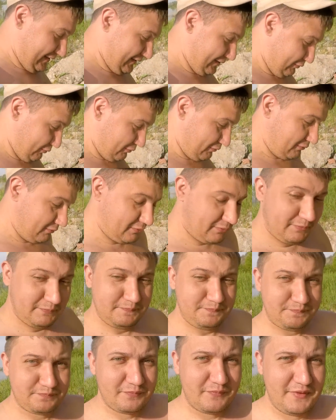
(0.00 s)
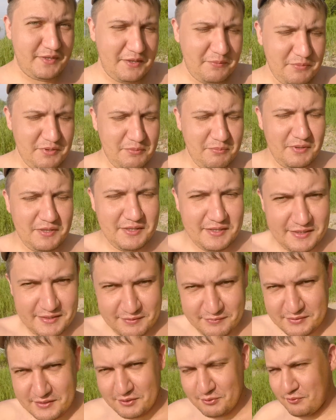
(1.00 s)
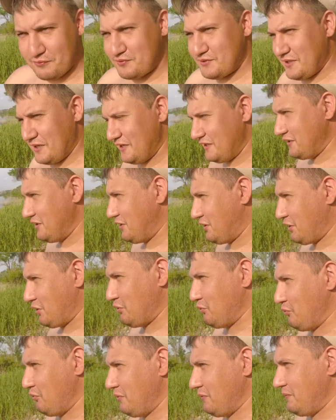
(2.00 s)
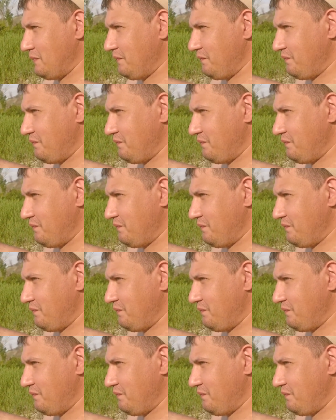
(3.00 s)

Но, тем не менее, они все равно встали на крыло